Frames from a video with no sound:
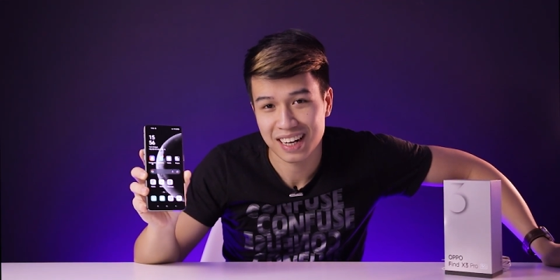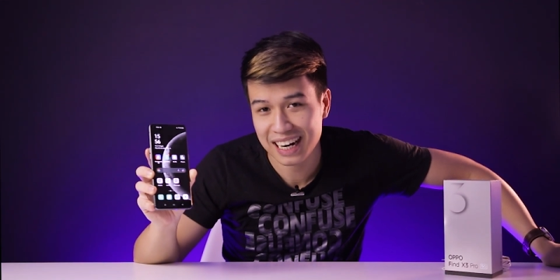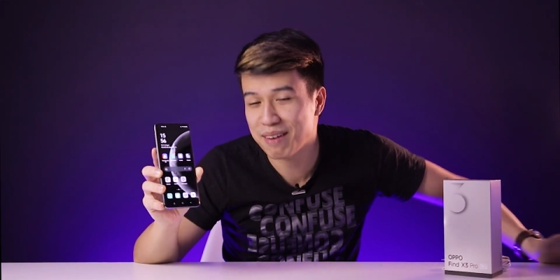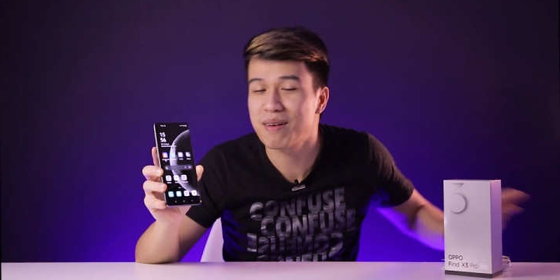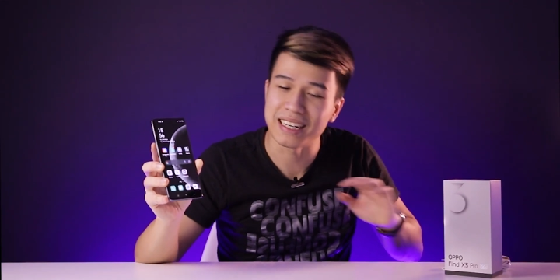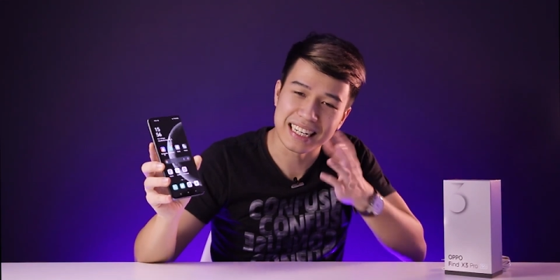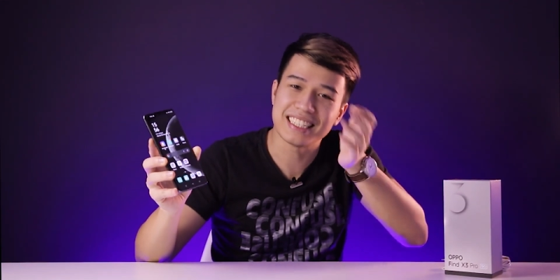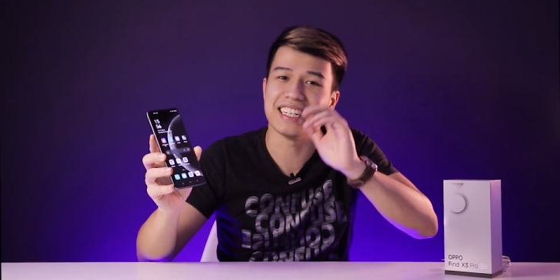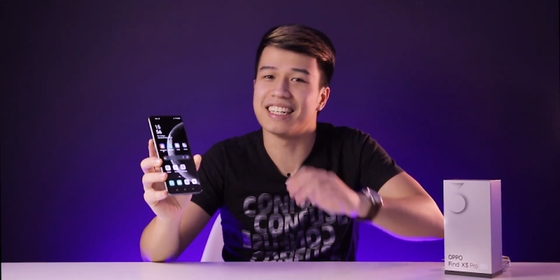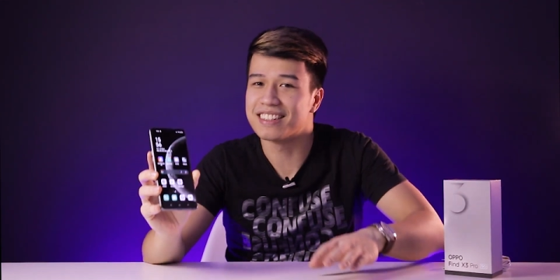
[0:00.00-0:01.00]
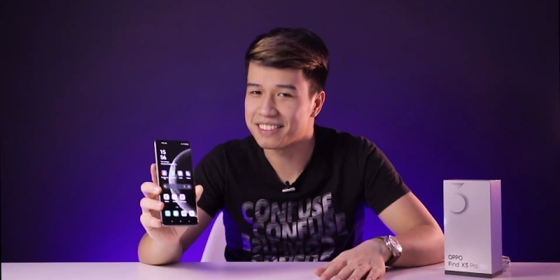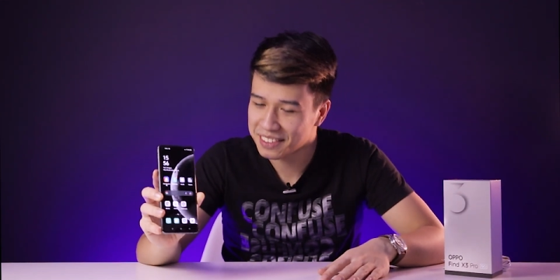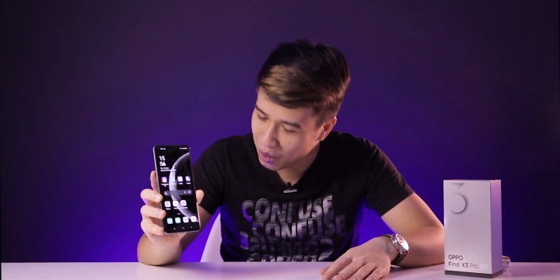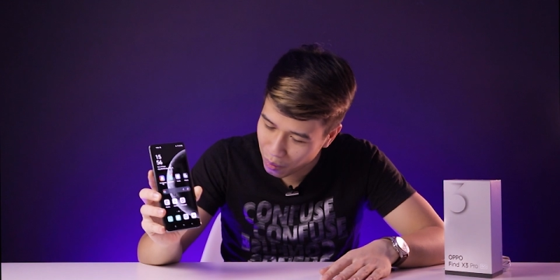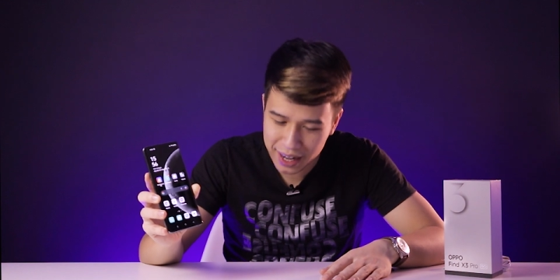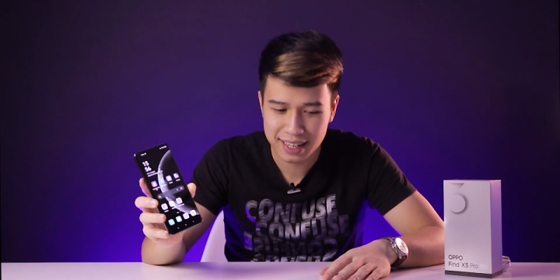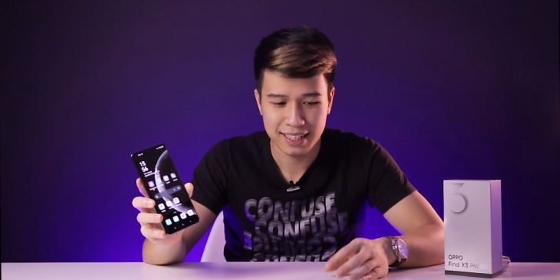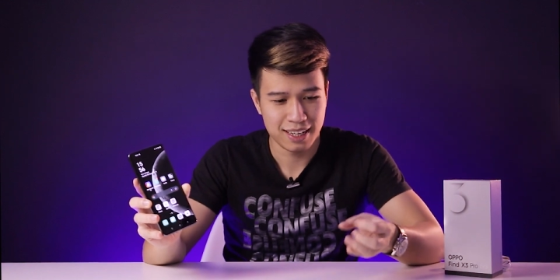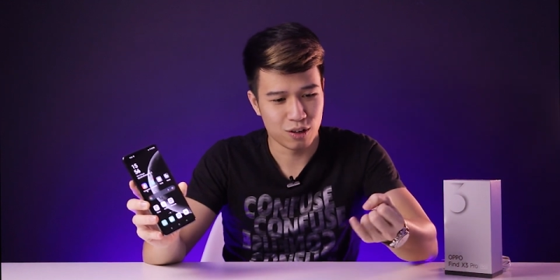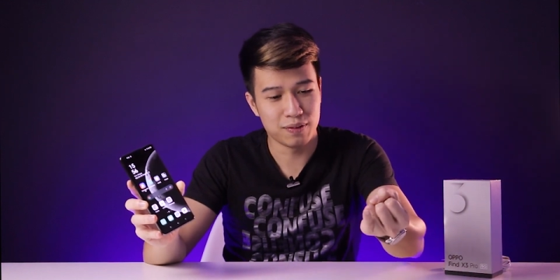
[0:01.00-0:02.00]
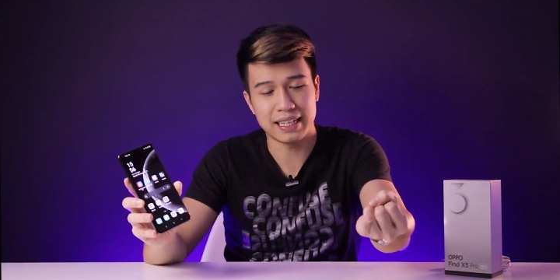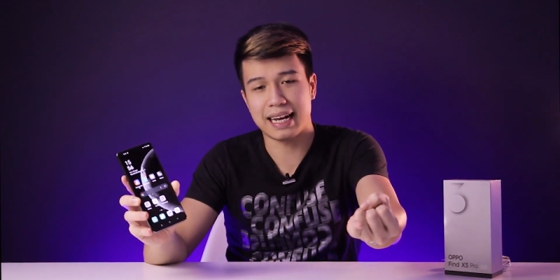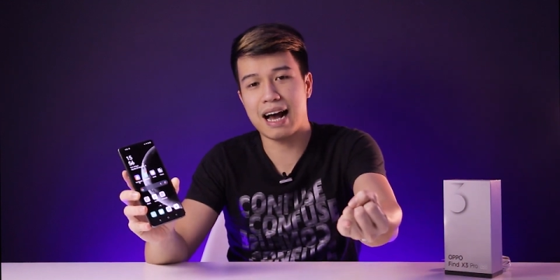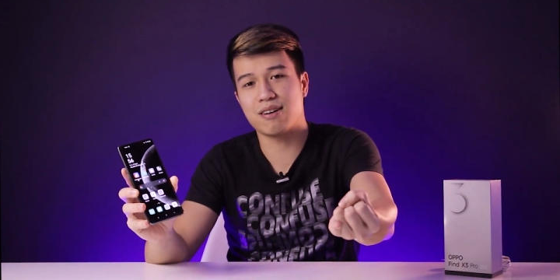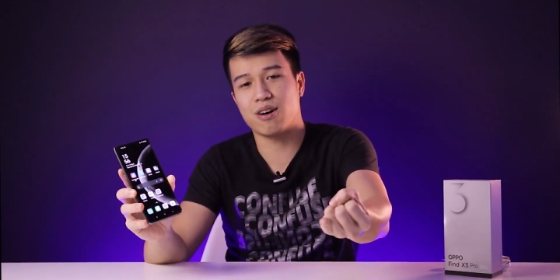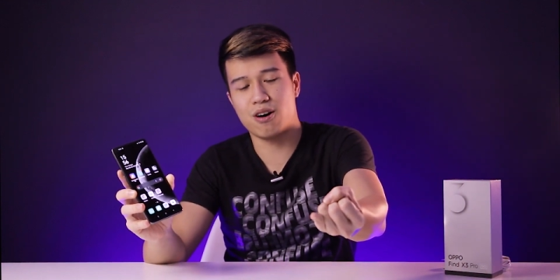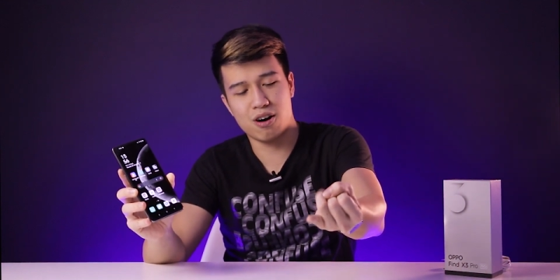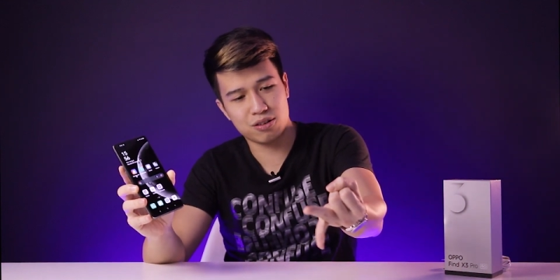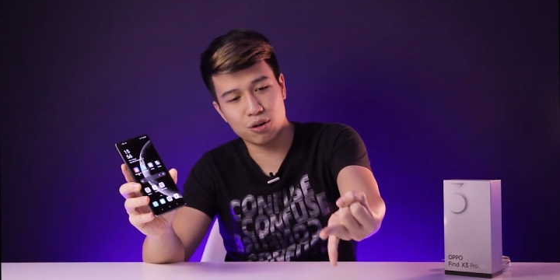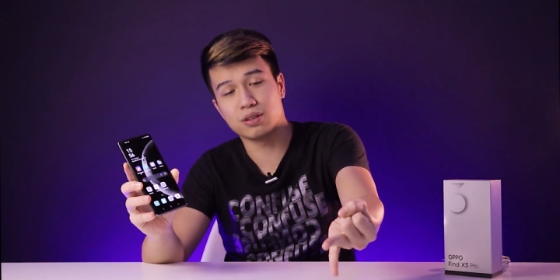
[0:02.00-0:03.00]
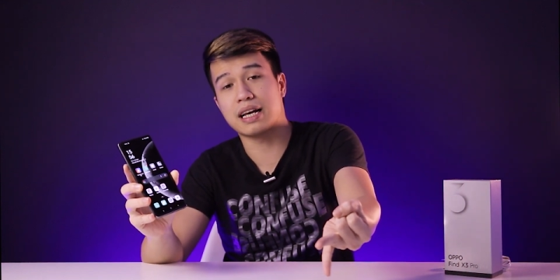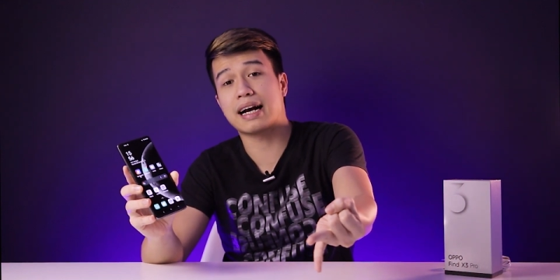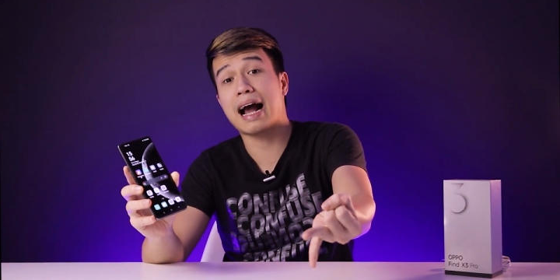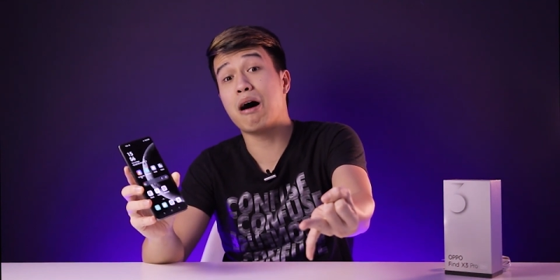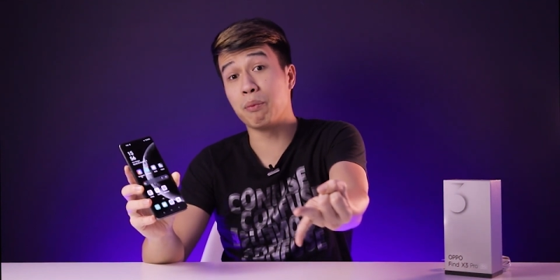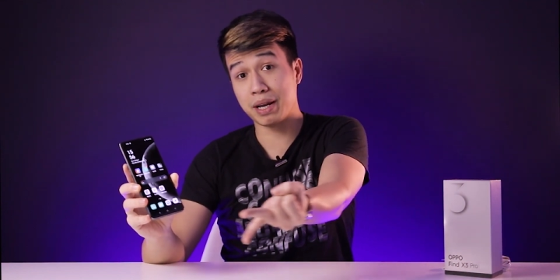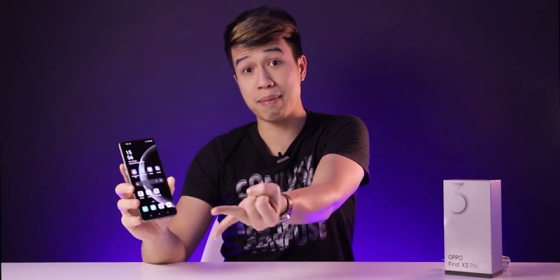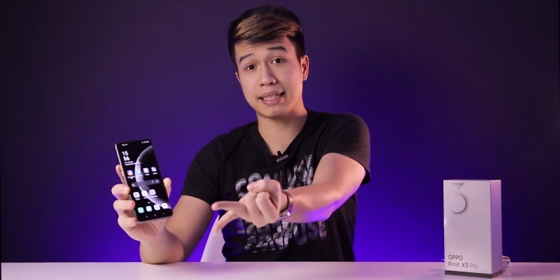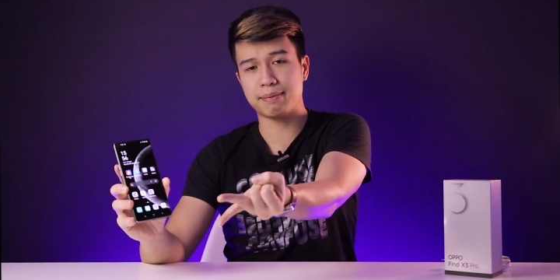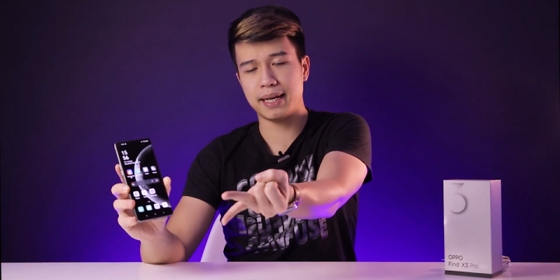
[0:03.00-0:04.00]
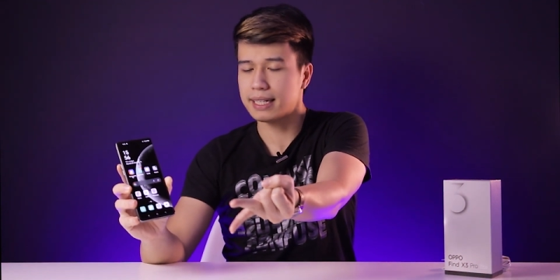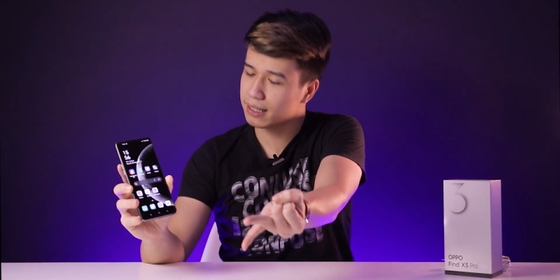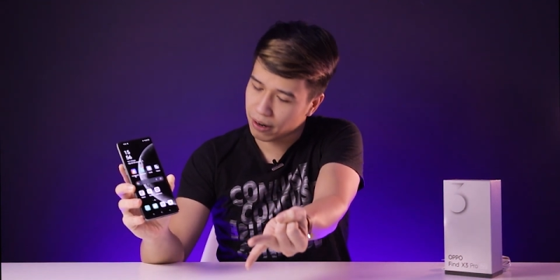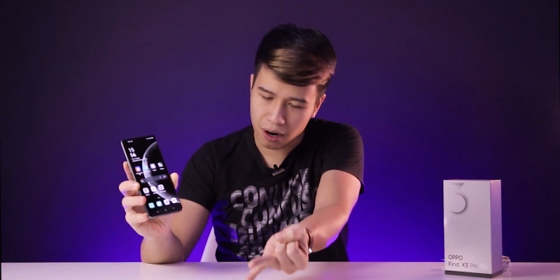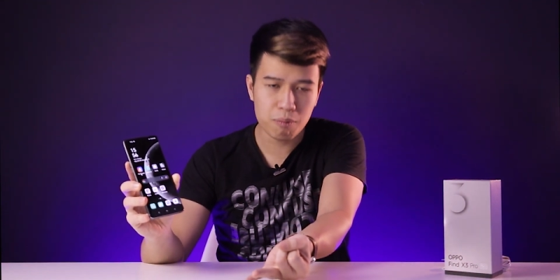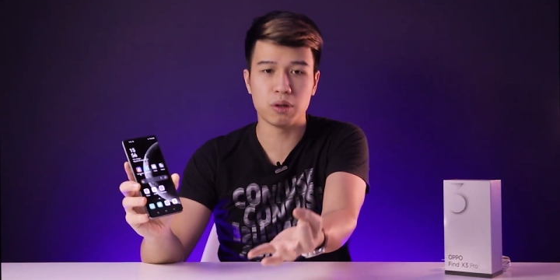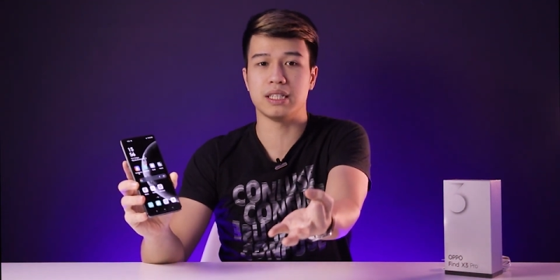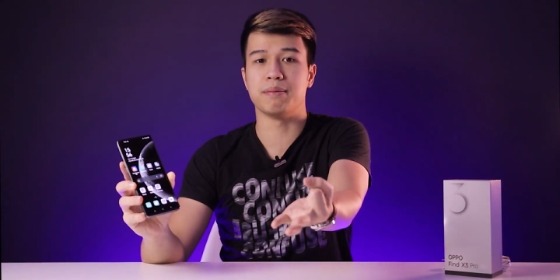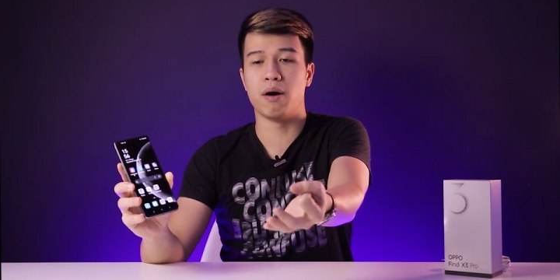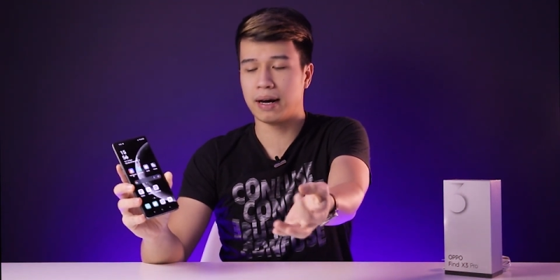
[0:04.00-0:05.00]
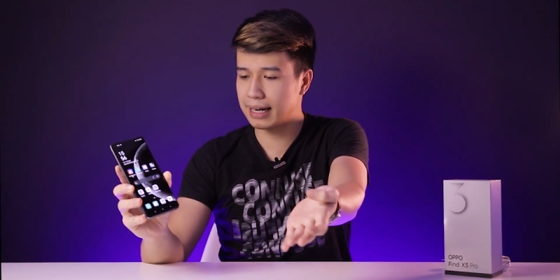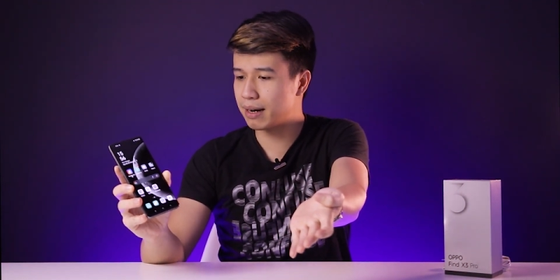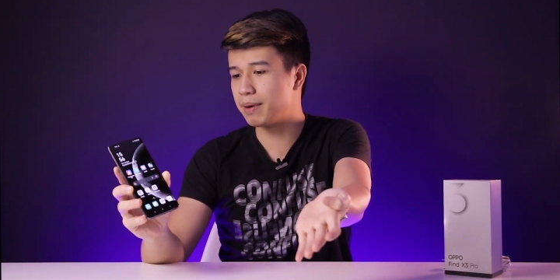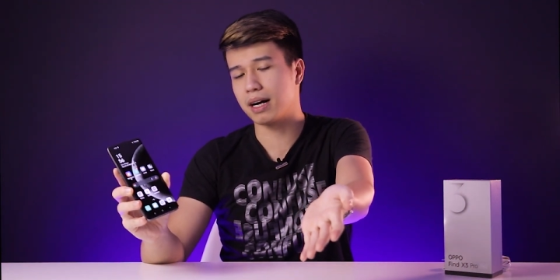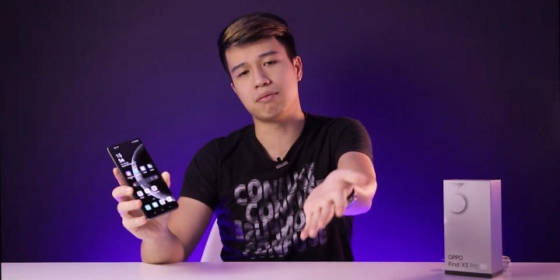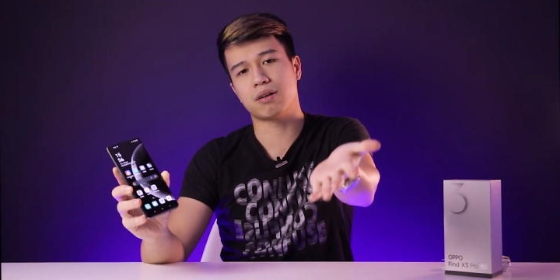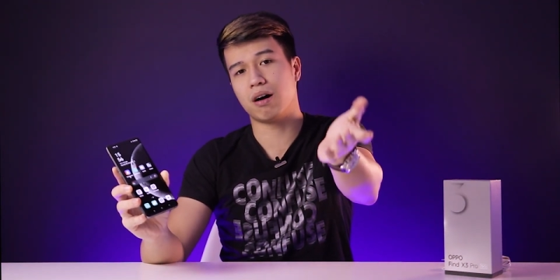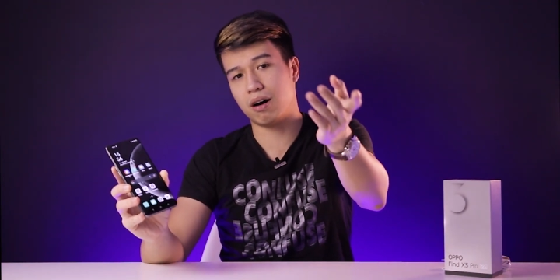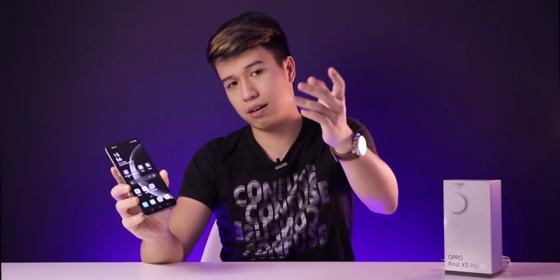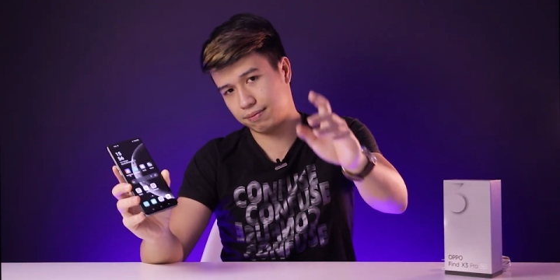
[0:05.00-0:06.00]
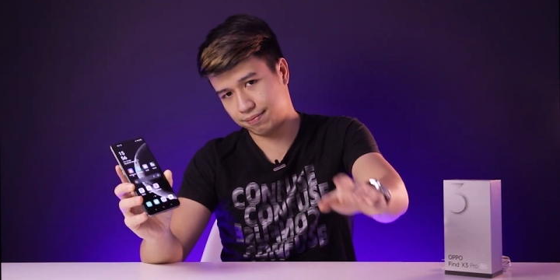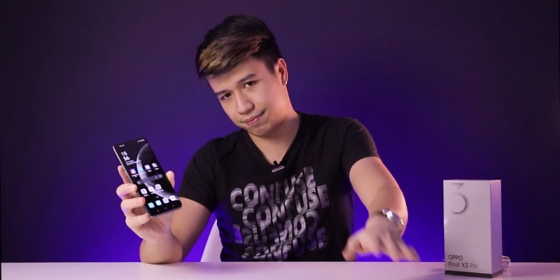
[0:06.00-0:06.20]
Anh em cần cái gì? Có hết. Đối với giải cao có độ sáng cao một nghìn ba trăm nít, có một tỷ màu H D R mười cộng, có